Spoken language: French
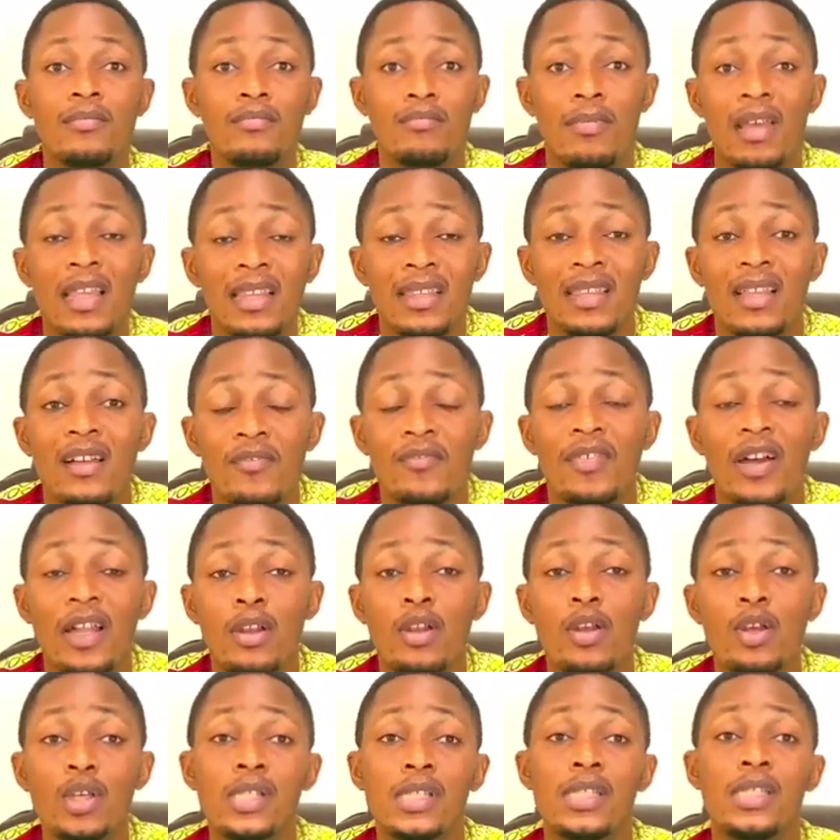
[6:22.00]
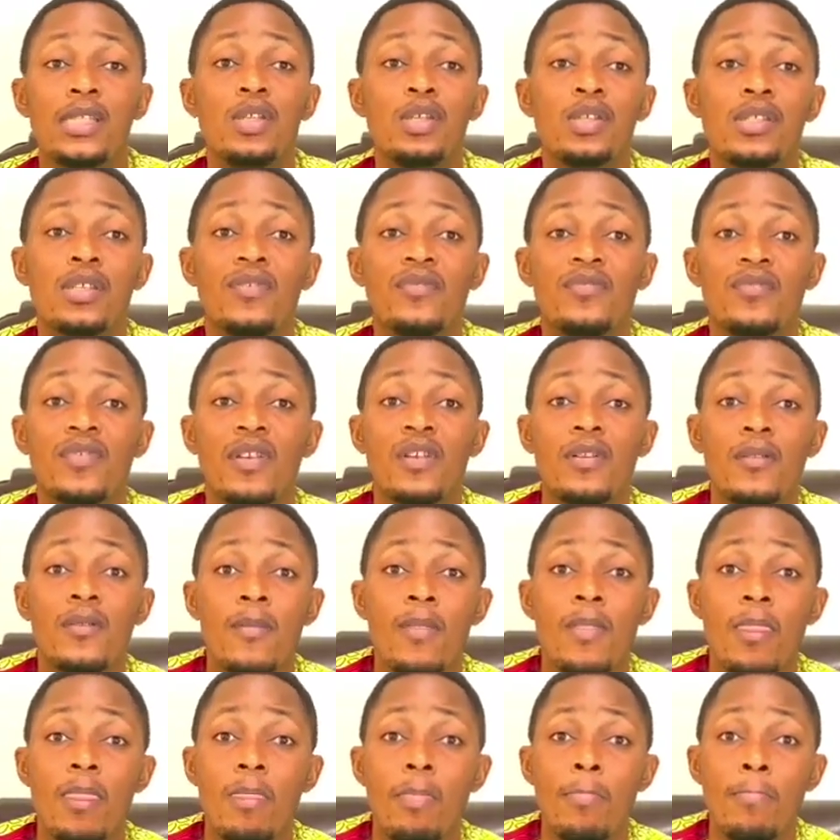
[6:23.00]
mettre en valeur ses deux enfants
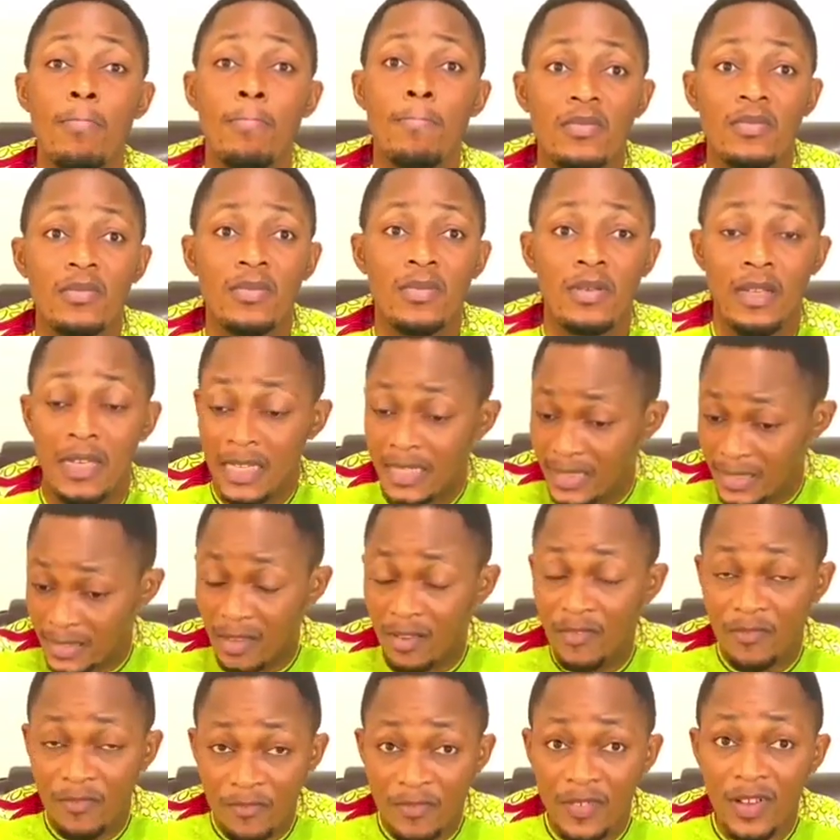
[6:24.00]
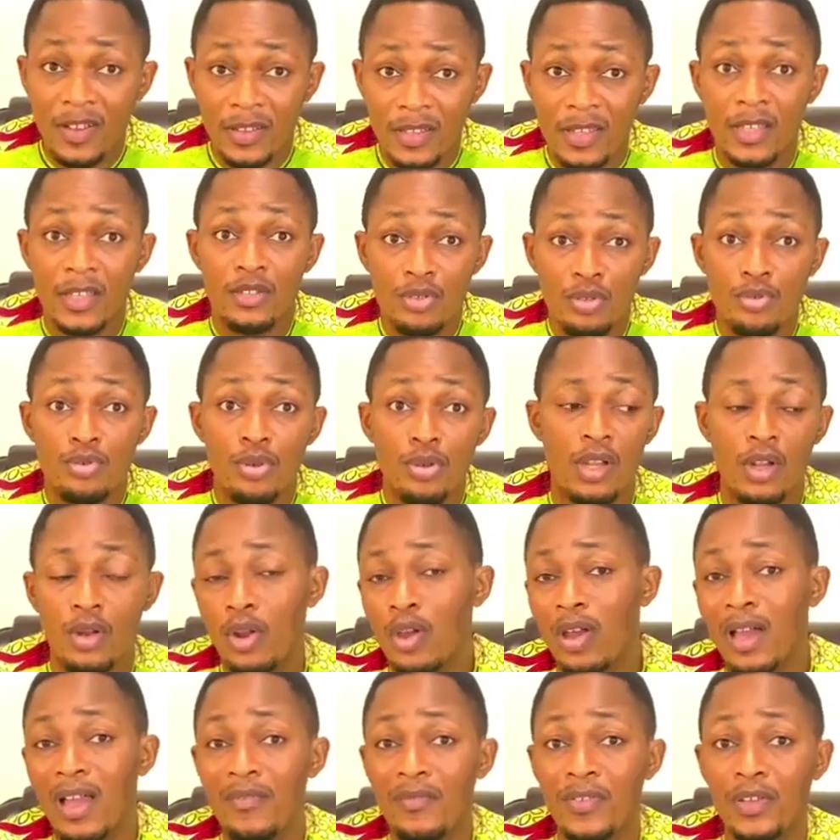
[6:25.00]
les enfants que Dieu
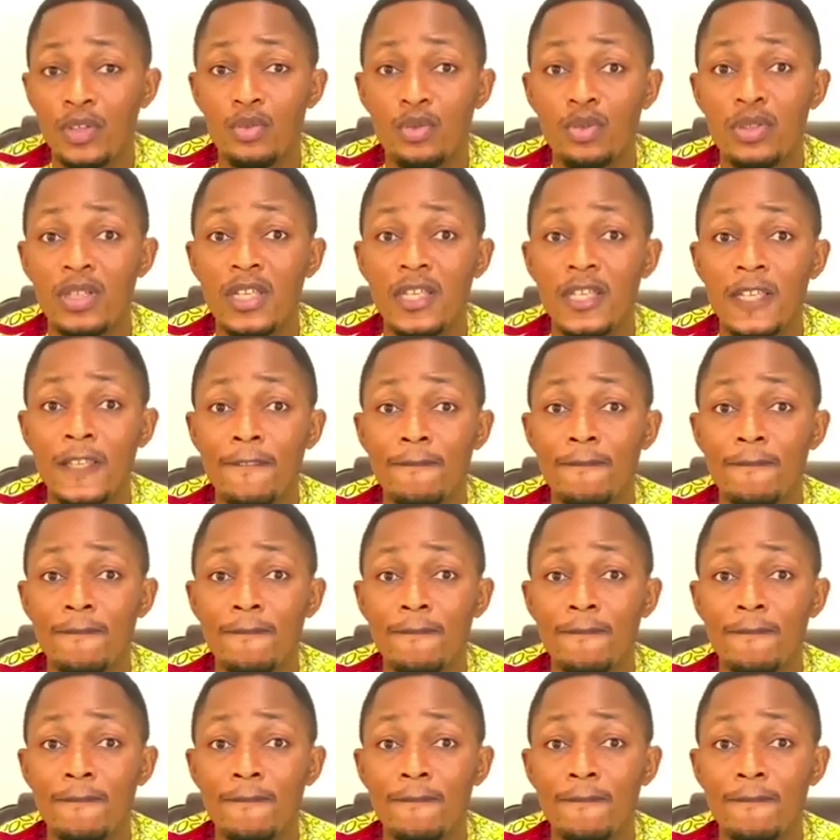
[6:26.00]
leur avait donnés.